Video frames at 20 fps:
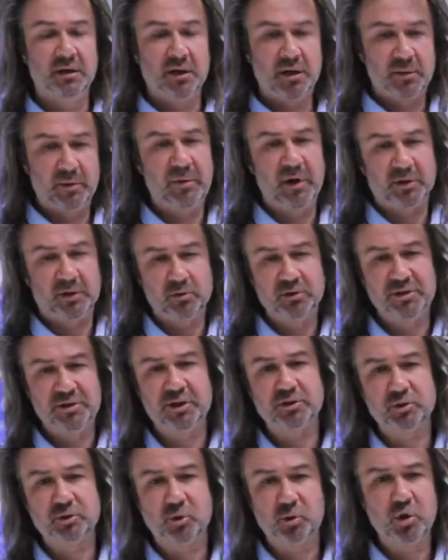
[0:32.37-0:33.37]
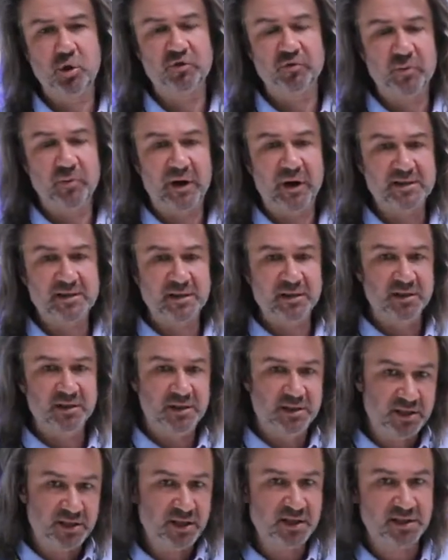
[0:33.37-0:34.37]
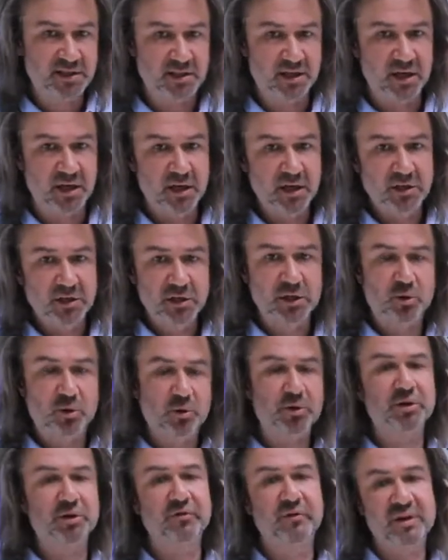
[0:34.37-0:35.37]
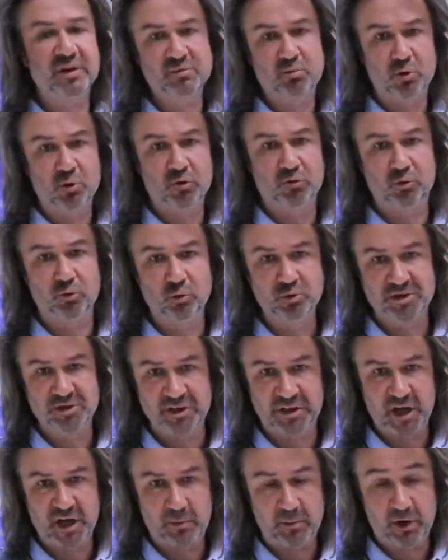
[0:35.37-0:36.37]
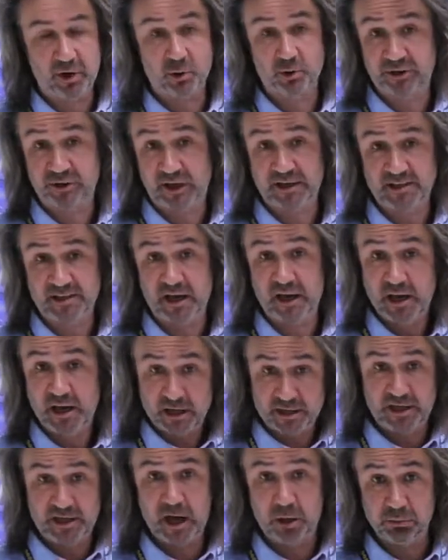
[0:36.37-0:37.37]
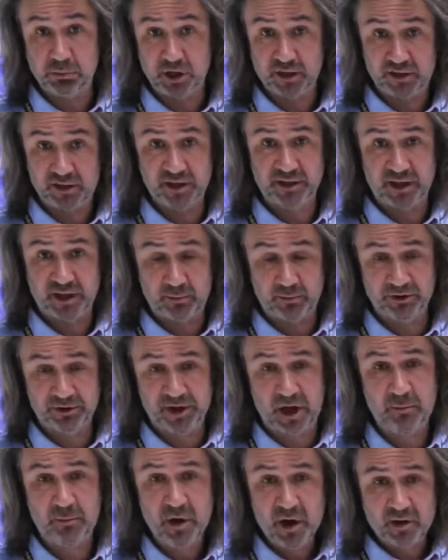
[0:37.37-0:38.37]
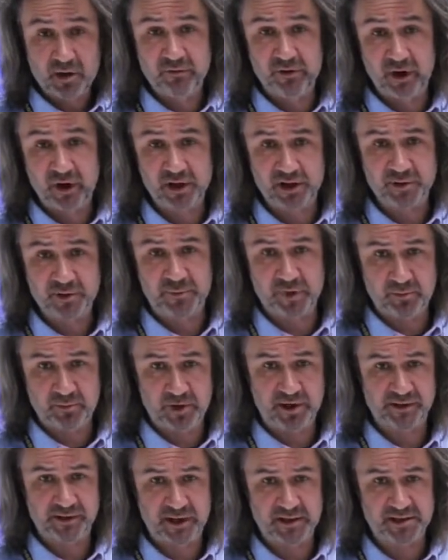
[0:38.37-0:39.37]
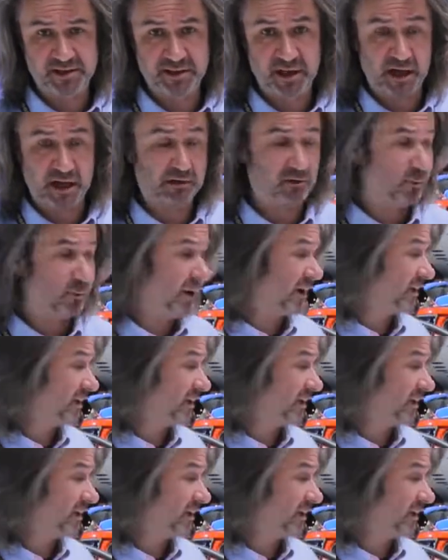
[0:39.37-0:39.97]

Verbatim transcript: ребят, ну те, кто ходит в магазин Dixie, не ходят в азбуку вкуса и наоборот, хотя яблоки и там, и там выглядят примерно одинаково.